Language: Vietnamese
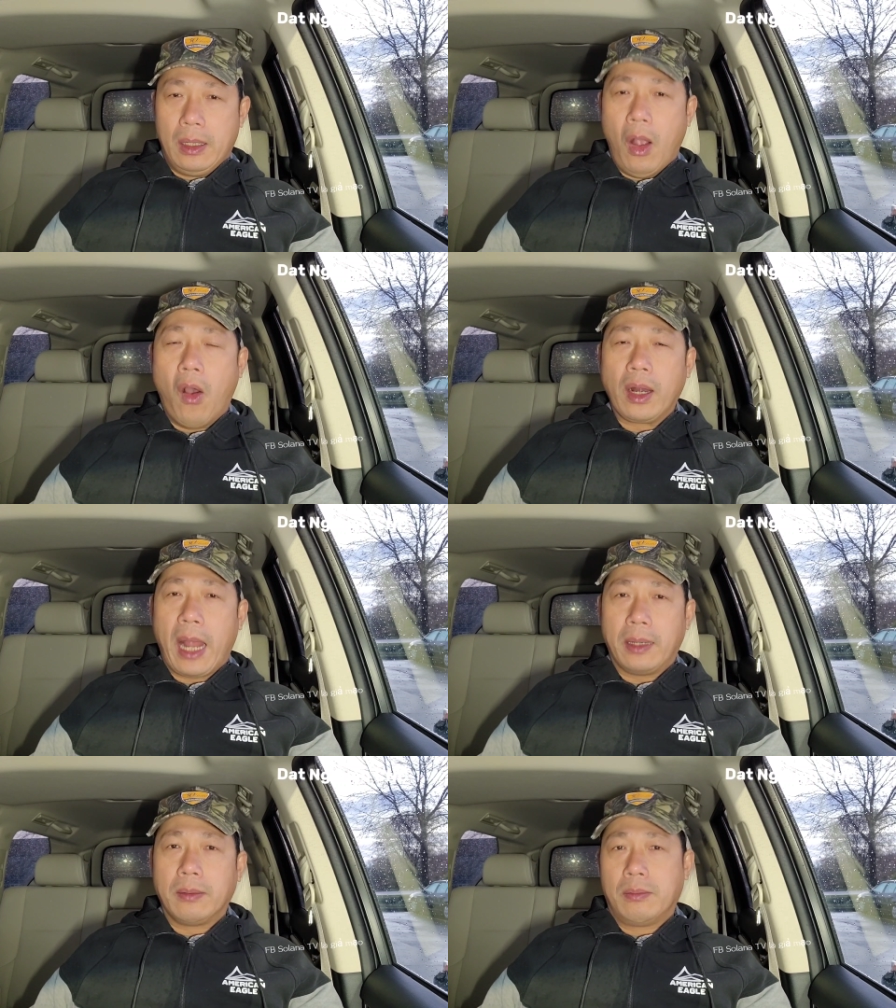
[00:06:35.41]
ngon
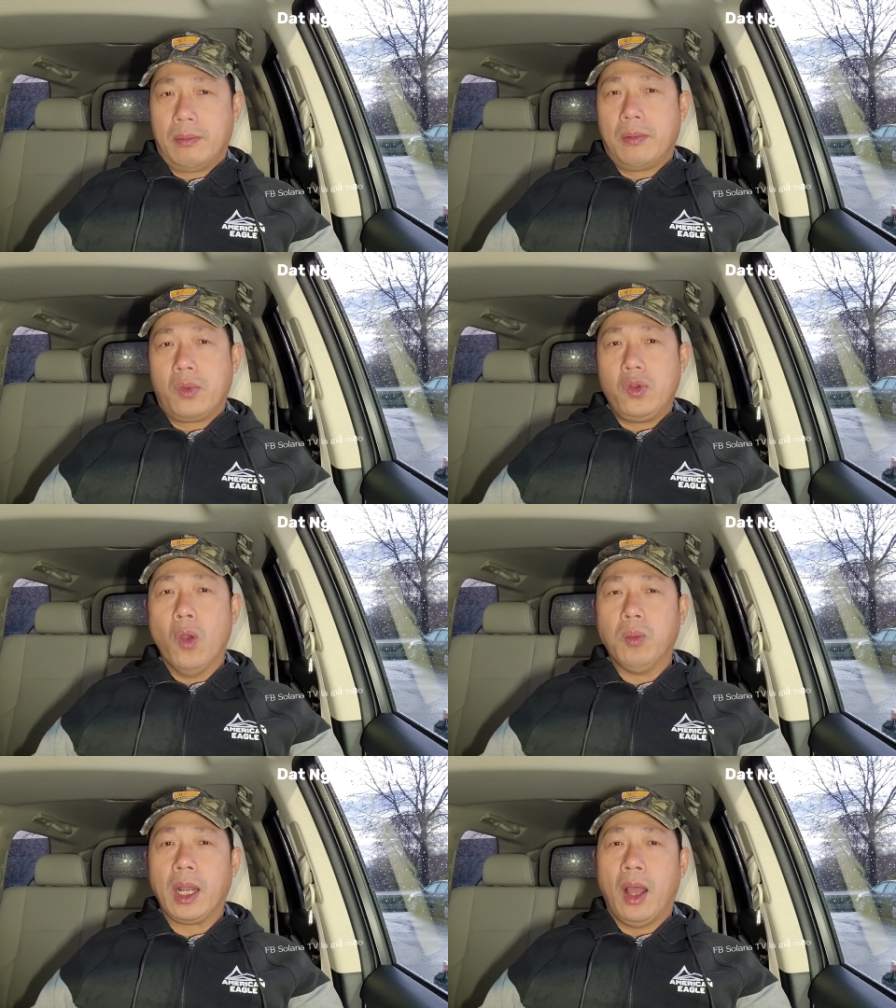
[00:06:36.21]
lành
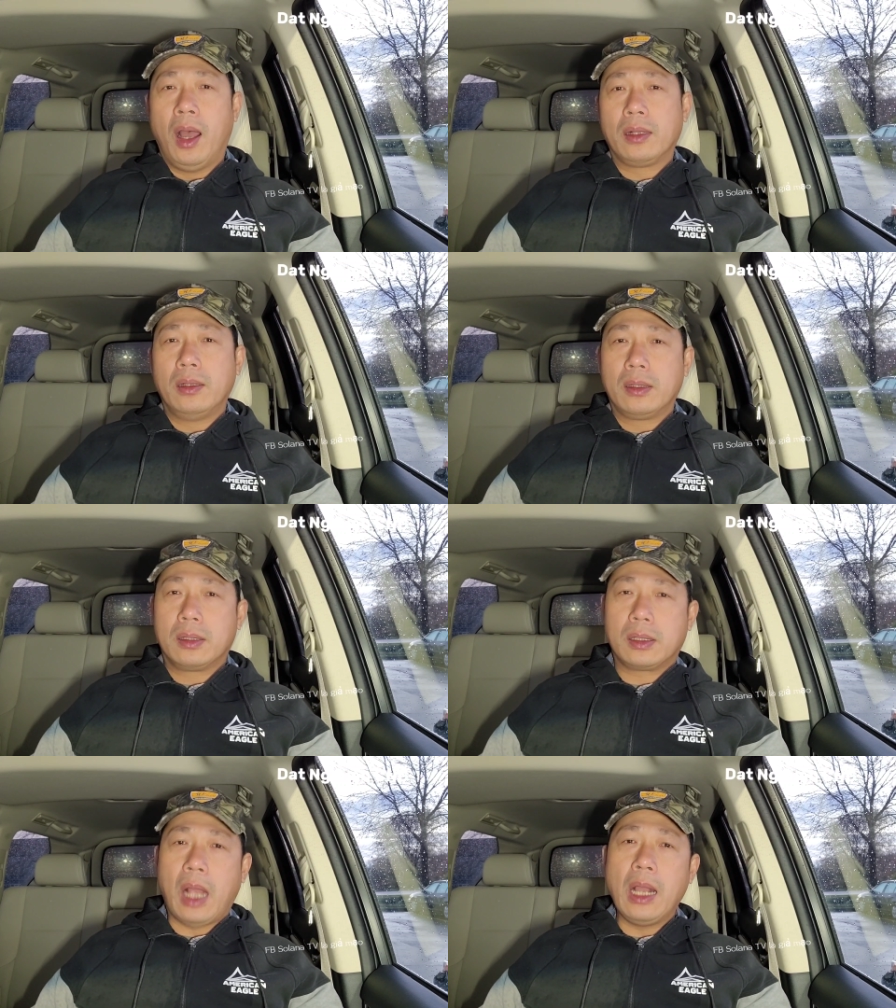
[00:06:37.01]
dùng cái đó
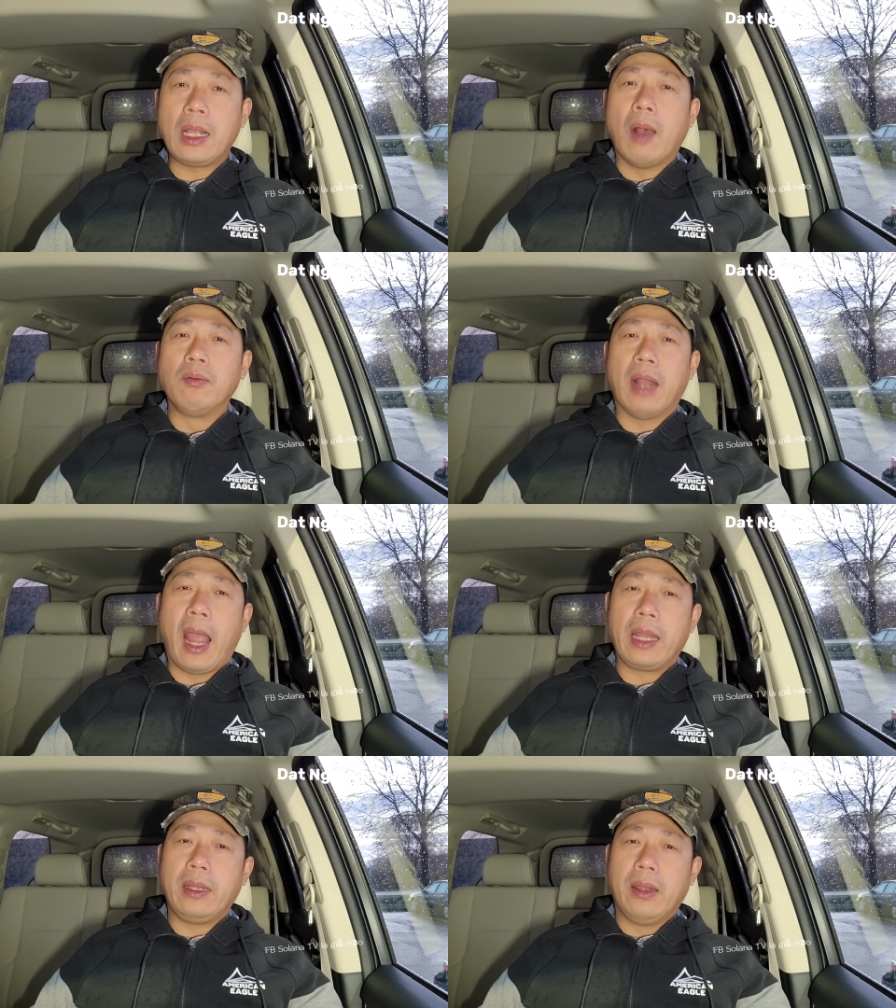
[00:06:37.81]
tấn công
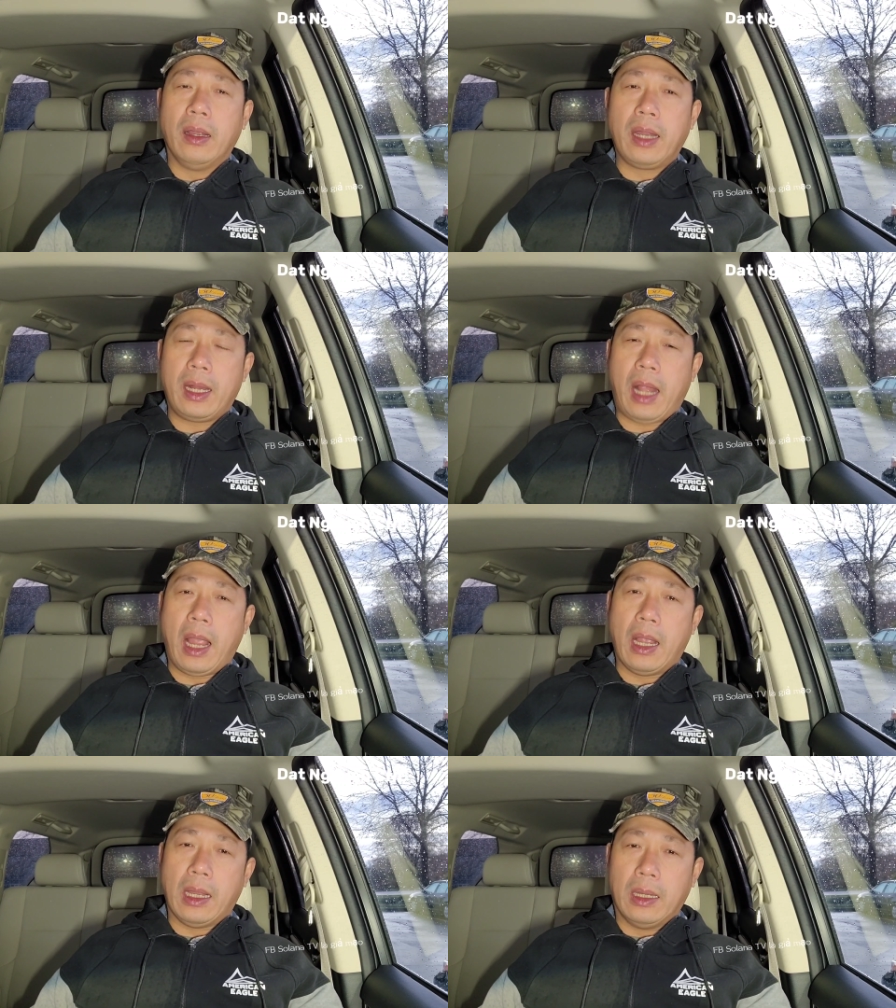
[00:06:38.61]
lại những cái
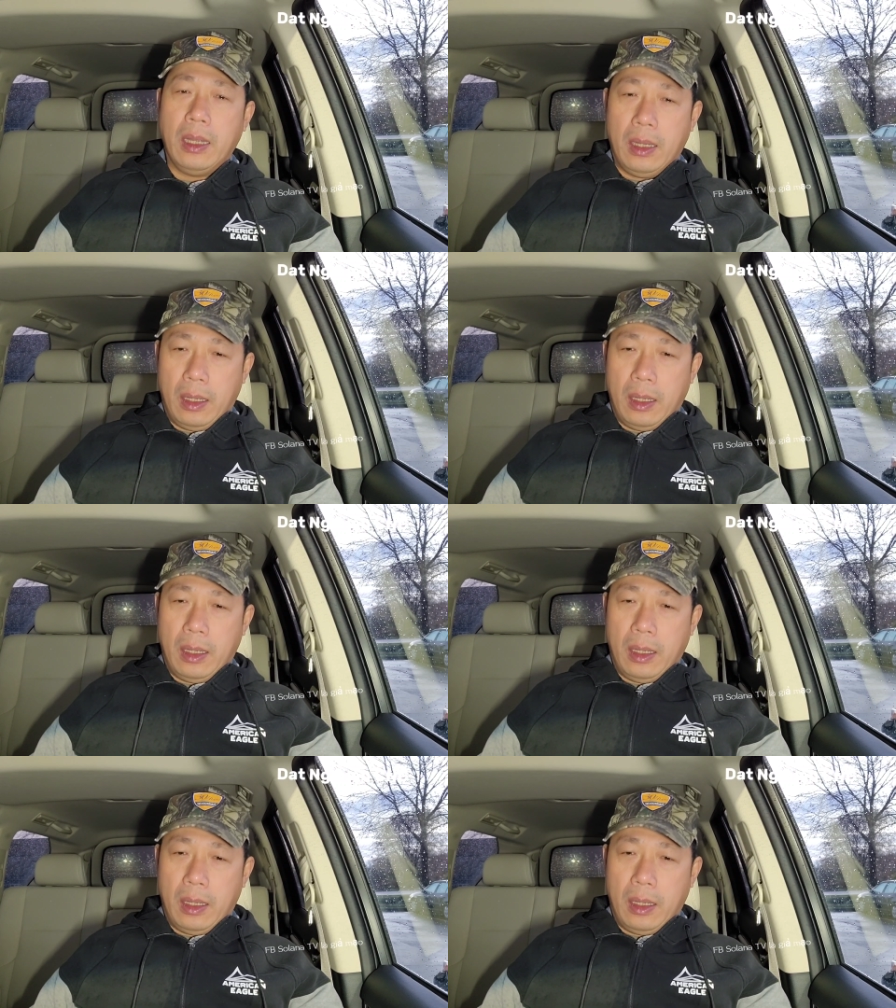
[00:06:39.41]
thằng